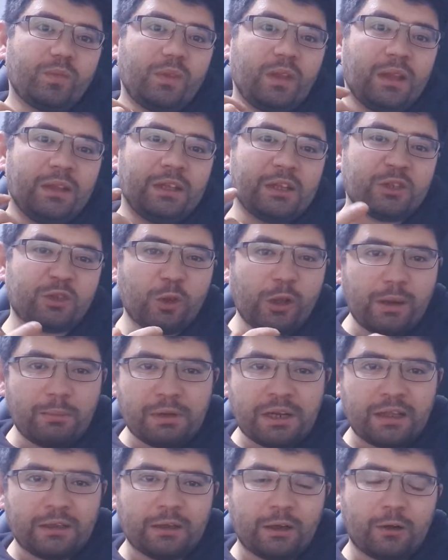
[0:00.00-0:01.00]
der
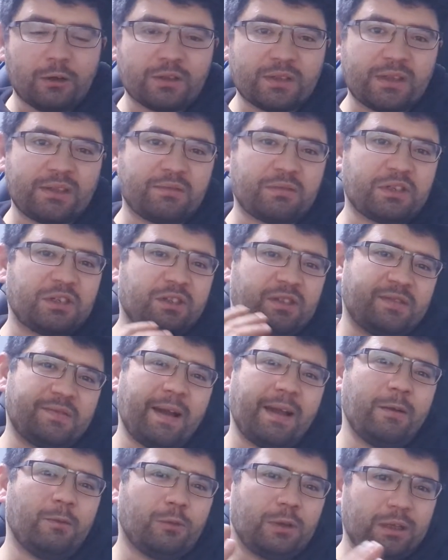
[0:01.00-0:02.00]
Steuerberater kostet zwischen
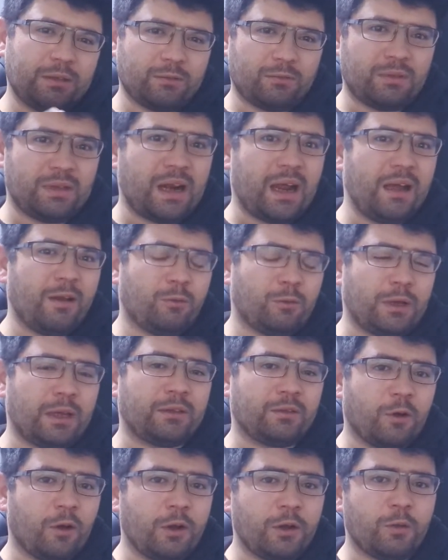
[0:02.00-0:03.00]
200 und
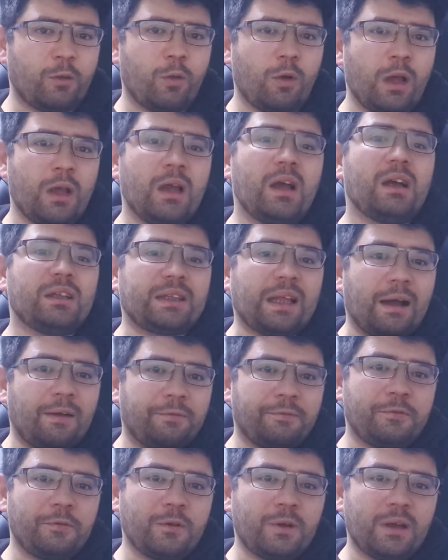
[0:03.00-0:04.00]
300 Euro.
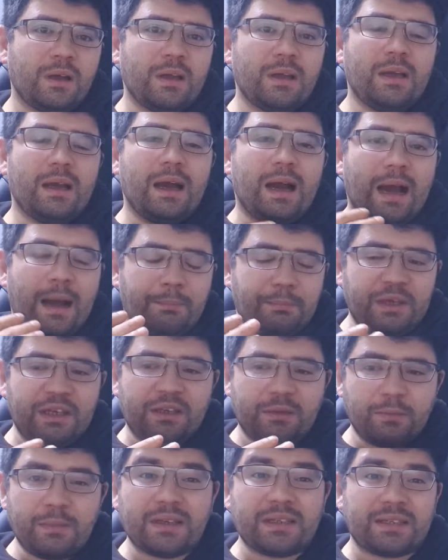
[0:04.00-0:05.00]
Dafür habe
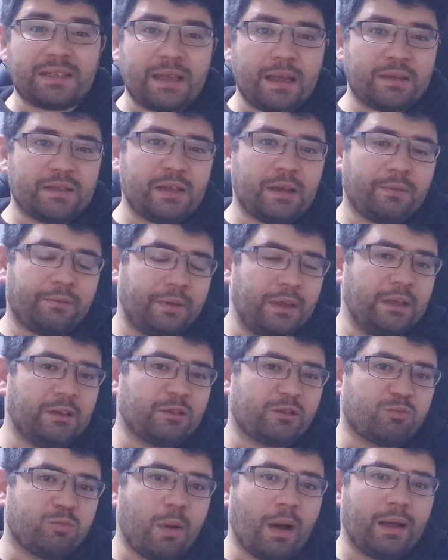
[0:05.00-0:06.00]
ich mir sehr, sehr viel
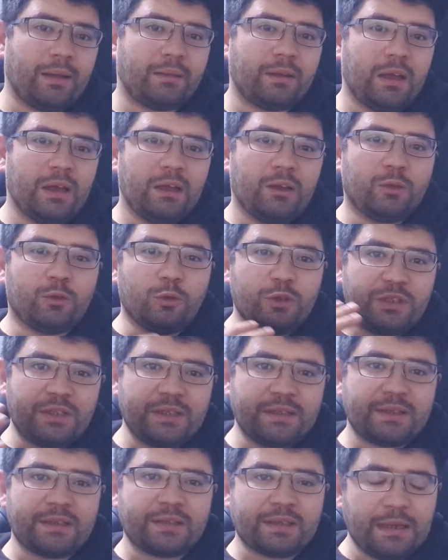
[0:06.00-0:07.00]
gespart durch
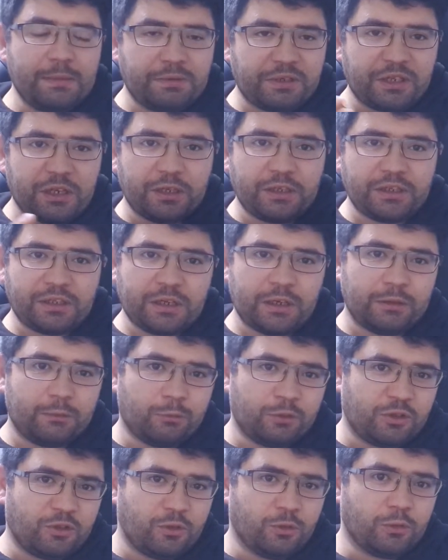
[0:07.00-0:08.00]
diese Selbstständigkeit,
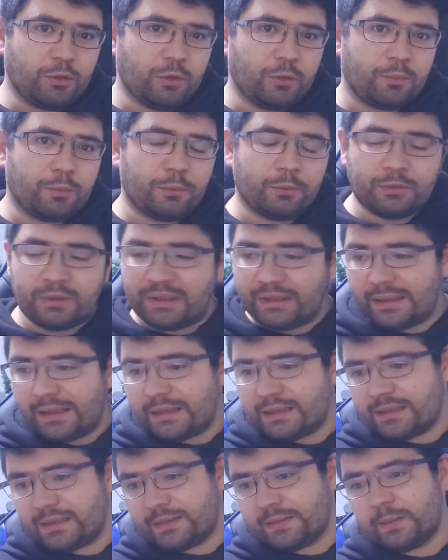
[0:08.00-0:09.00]
durch YouTube und den
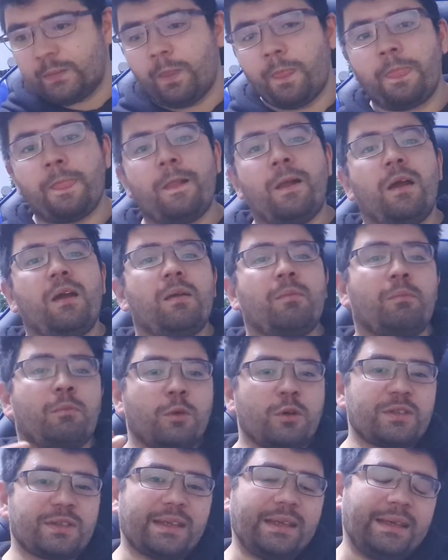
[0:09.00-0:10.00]
ganzen
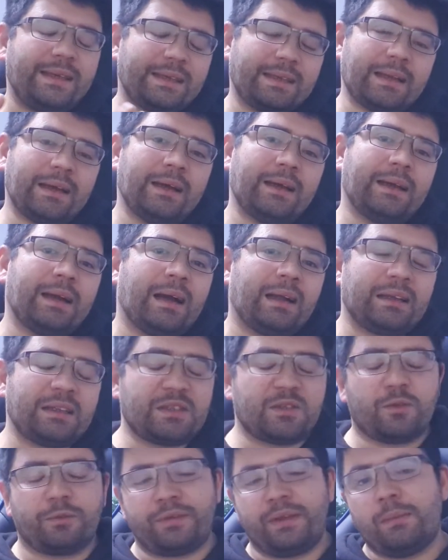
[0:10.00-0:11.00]
muss ich da gar nicht
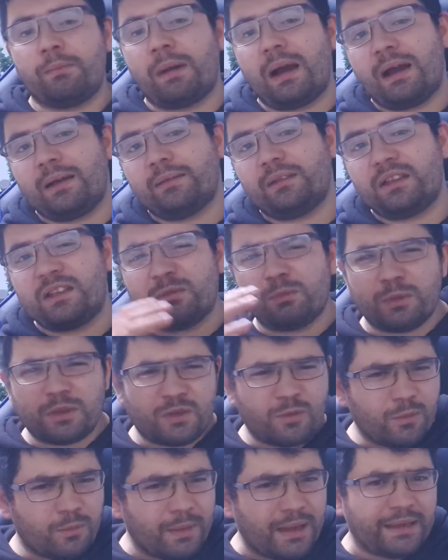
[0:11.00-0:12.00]
so viel machen. Ich muss
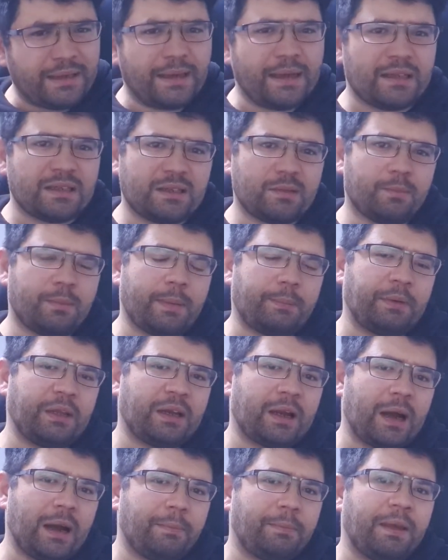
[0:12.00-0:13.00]
nur meine ganzen
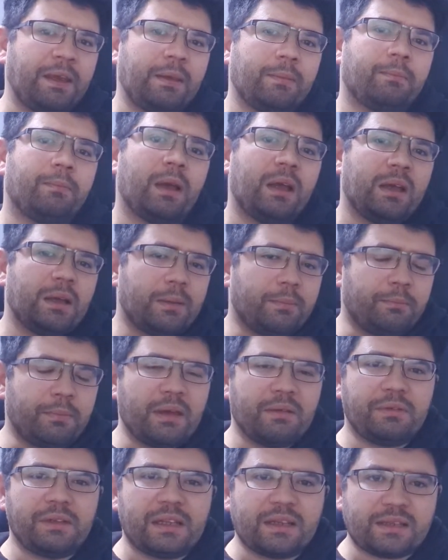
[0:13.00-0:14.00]
Papiere abgeben,
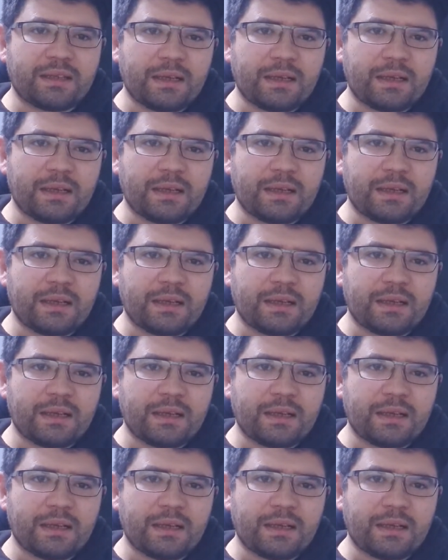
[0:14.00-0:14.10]
mir wird das